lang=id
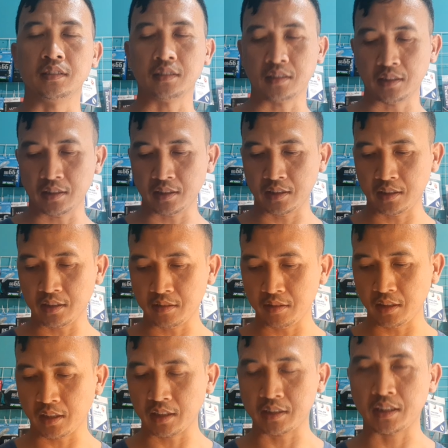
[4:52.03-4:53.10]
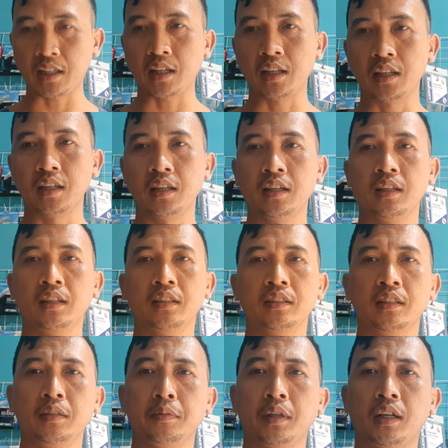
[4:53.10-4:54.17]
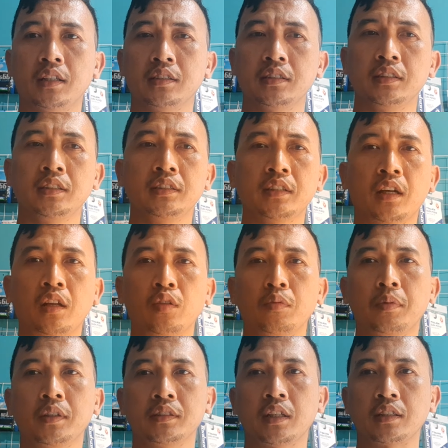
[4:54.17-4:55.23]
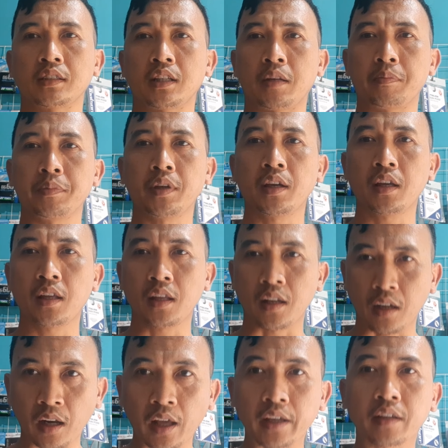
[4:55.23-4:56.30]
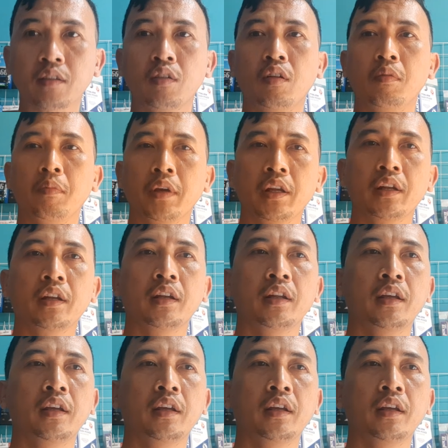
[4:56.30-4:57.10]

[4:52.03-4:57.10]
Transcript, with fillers: gitu ya guys ya Terima kasih, jangan lupa subscribe-nya, like, komen,